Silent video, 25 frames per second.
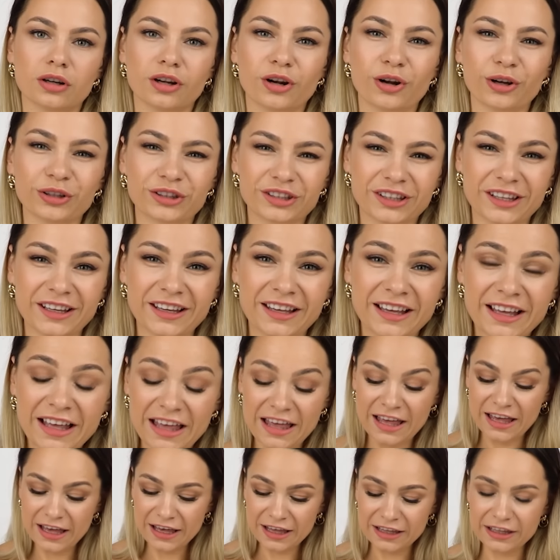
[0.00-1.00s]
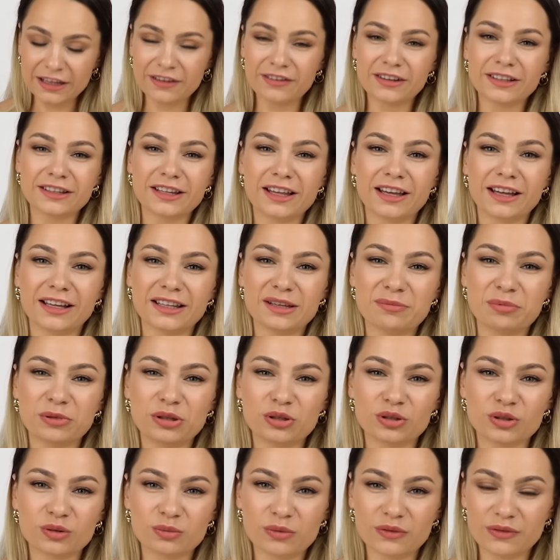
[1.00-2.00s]
короткий. Наверное, они
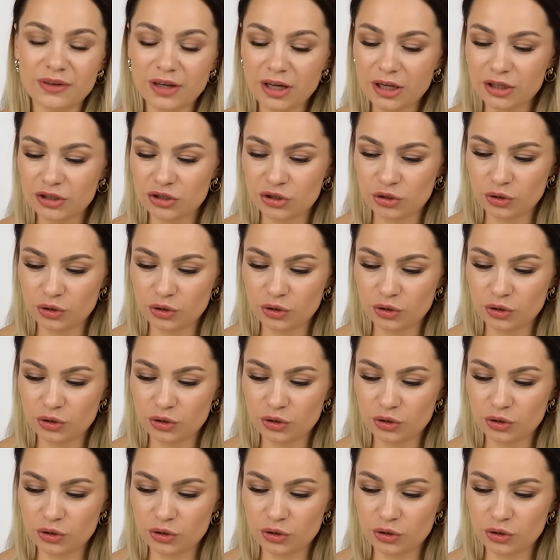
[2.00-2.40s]
подразумевают,